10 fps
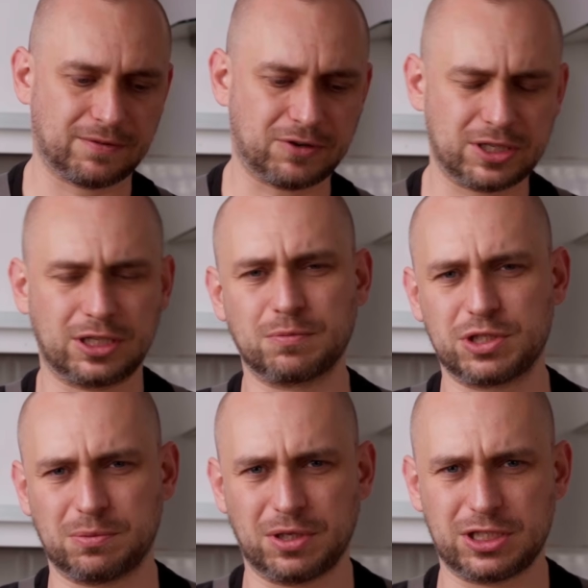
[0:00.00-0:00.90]
fajnie,
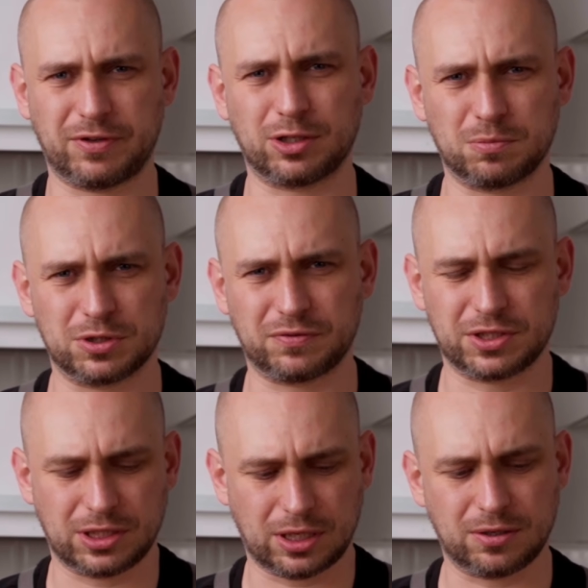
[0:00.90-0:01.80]
gdybyście mieli świadomość
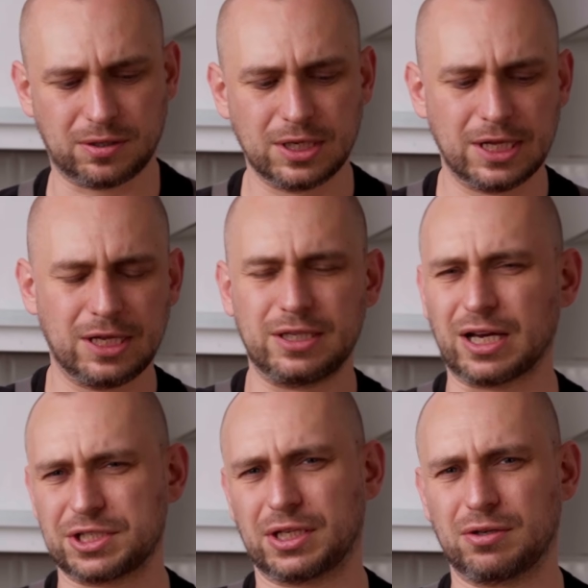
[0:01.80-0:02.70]
właśnie tego,
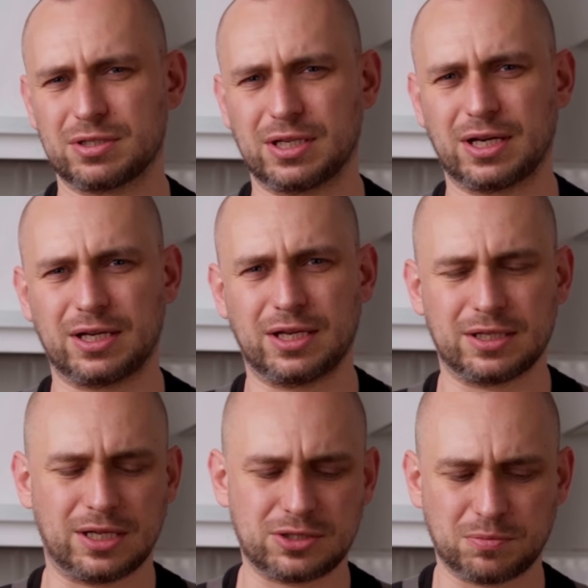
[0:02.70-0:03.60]
jak się takiego steka
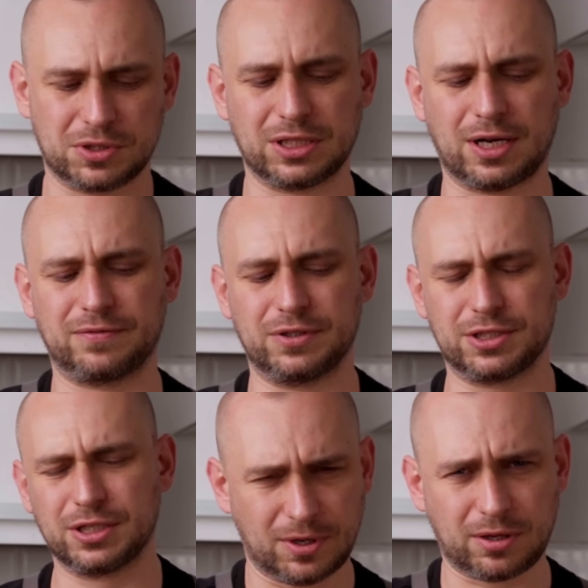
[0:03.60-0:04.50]
je, na co można
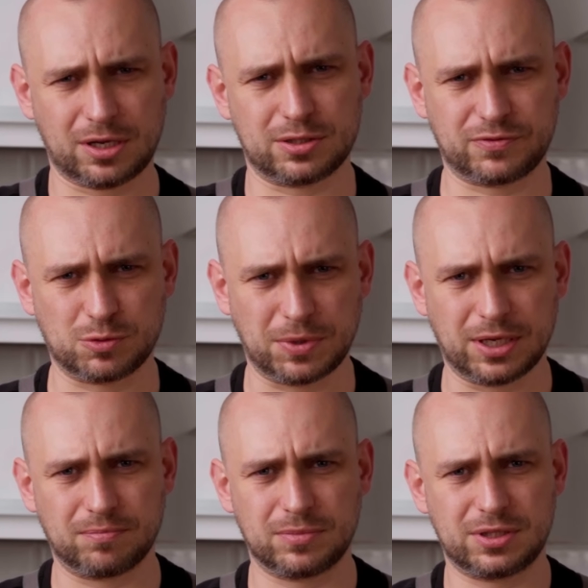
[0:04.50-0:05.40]
trafić. No to jest w
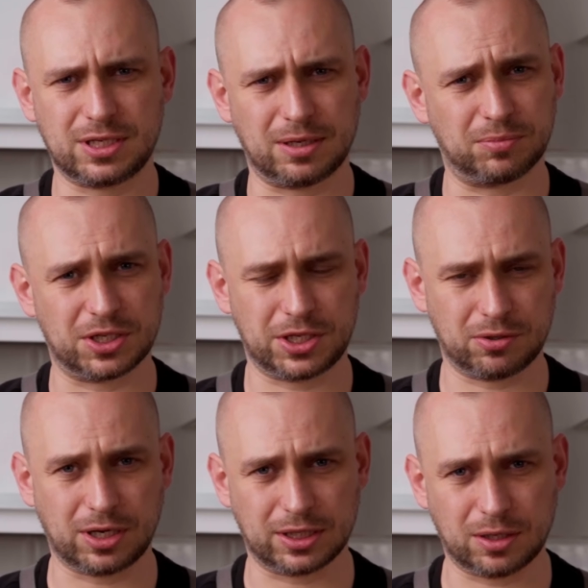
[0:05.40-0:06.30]
sumie celem też
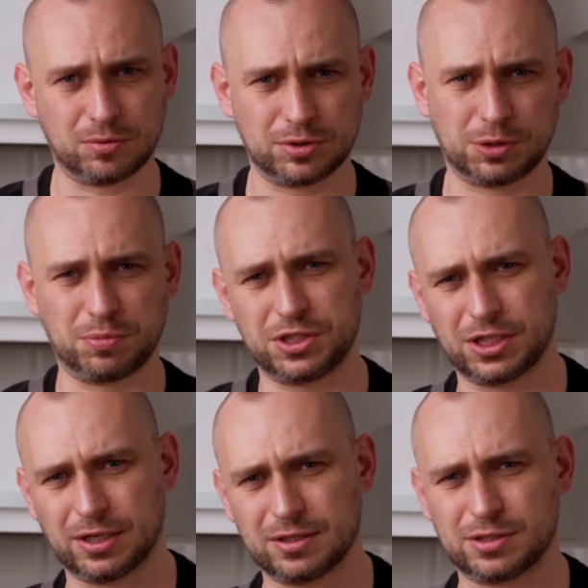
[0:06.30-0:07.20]
tego kanału,
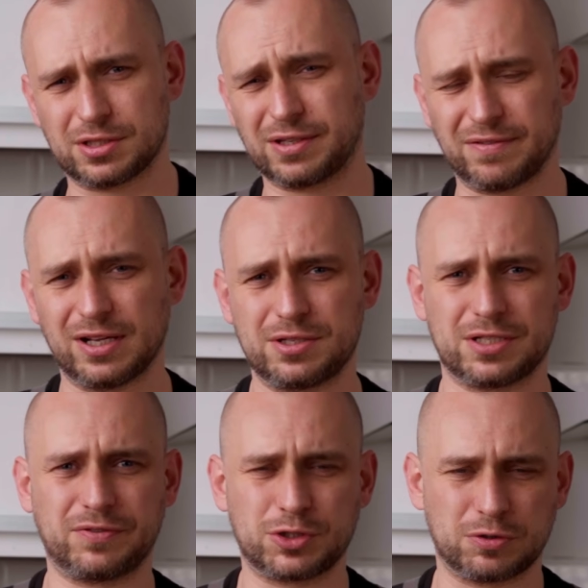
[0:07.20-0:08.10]
żebyście zyskiwali
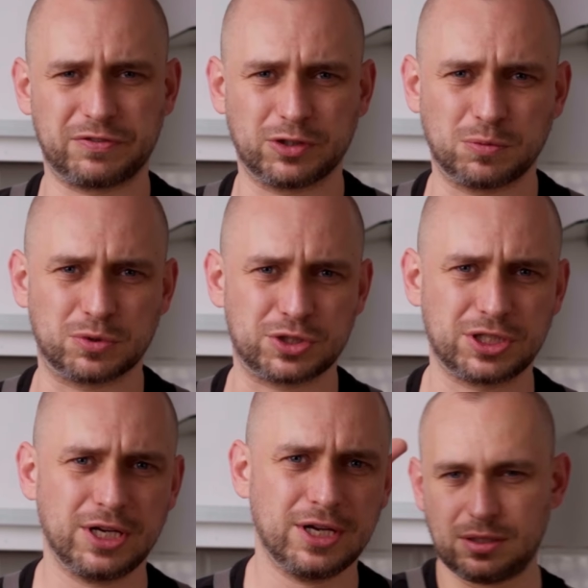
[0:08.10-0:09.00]
coraz większą
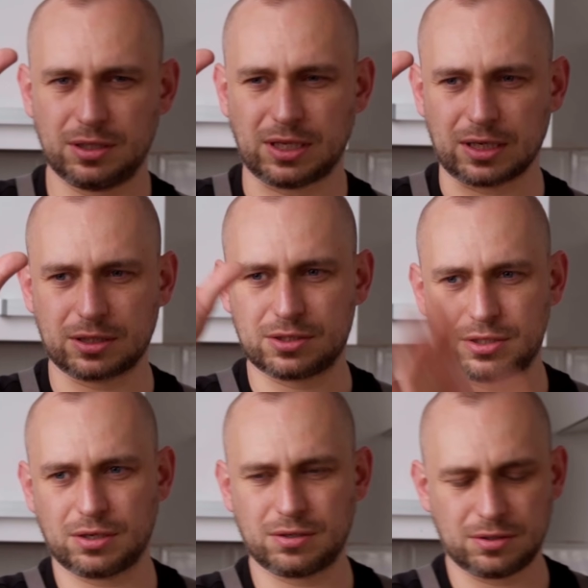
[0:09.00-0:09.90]
świadomość. I tak,
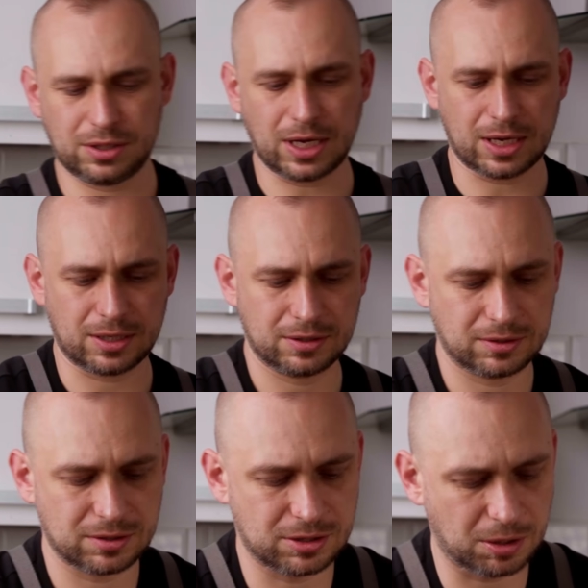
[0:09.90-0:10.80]
co ja
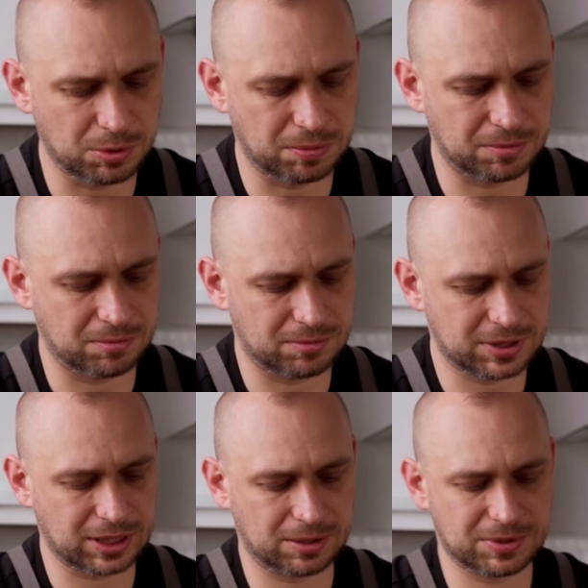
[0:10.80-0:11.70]
zrobiłbym
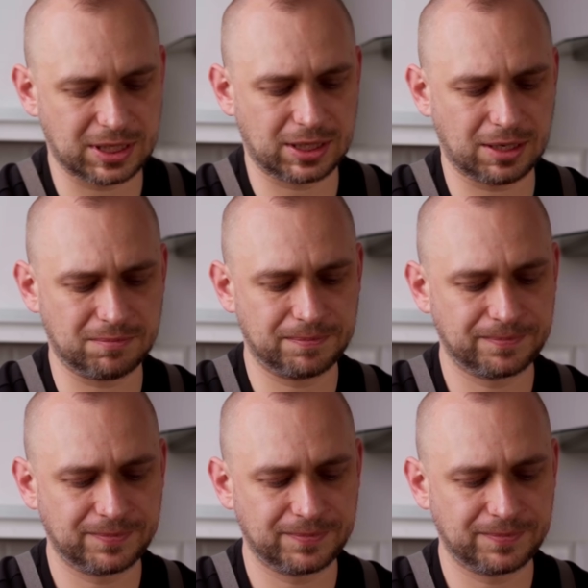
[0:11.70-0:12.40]
z takim stekiem?